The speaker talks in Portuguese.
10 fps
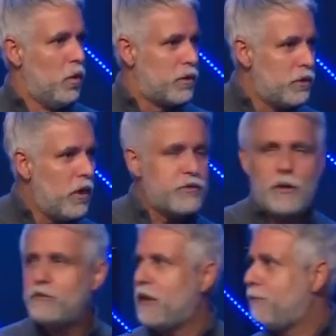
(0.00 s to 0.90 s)
O que nós
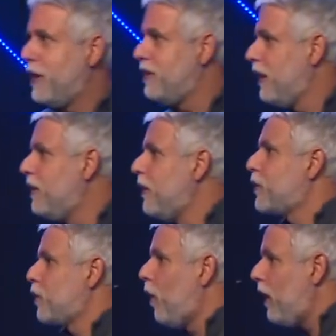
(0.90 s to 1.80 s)
vamos aprender na
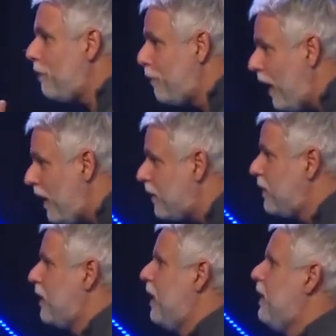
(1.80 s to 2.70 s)
escola,
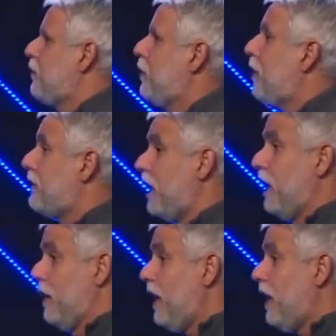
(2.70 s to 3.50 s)
base de relacionamento.